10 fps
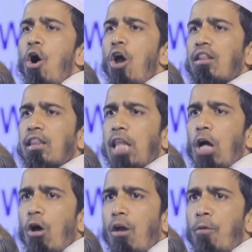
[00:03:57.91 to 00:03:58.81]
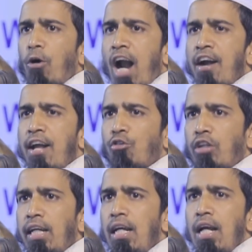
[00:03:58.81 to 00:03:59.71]
হত্যা কর্মকাণ্ডে
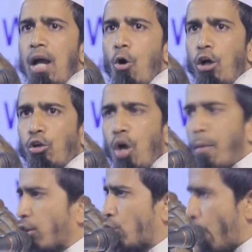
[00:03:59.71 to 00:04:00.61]
যদি ঐক্যবদ্ধ